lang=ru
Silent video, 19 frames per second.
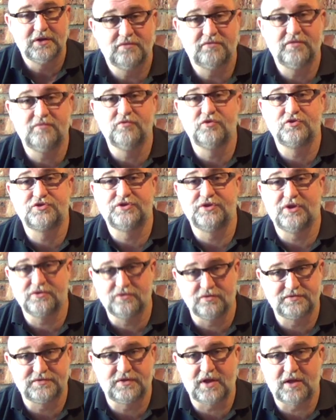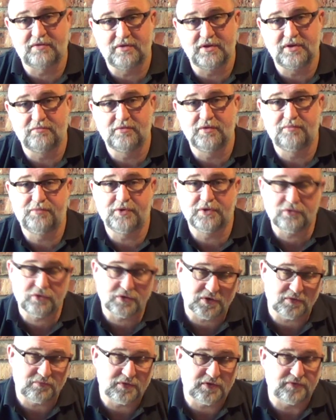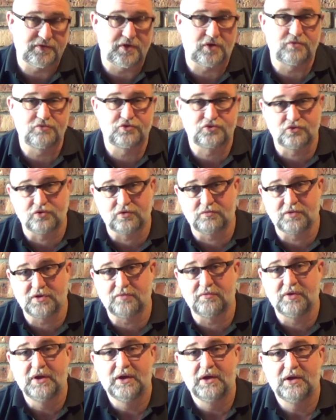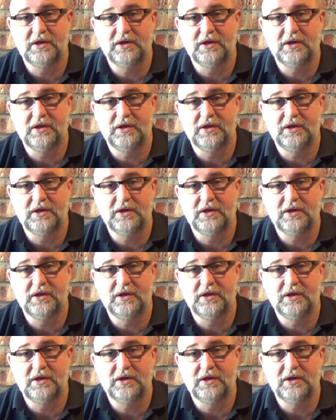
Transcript: вы можете на одном соревновании быть пилотом, на втором штурманом